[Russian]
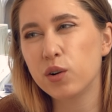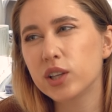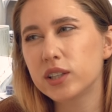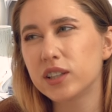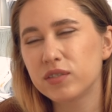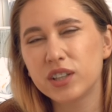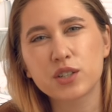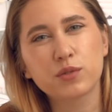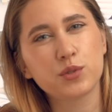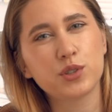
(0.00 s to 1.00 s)
И он от этого
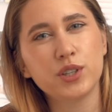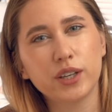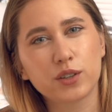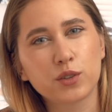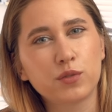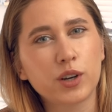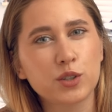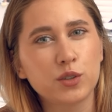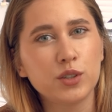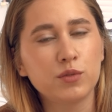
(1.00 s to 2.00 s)
даже вкуснее. Тот
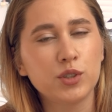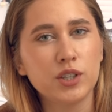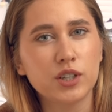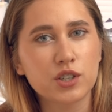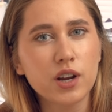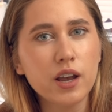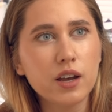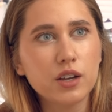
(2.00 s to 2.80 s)
факт, что ты его не ешь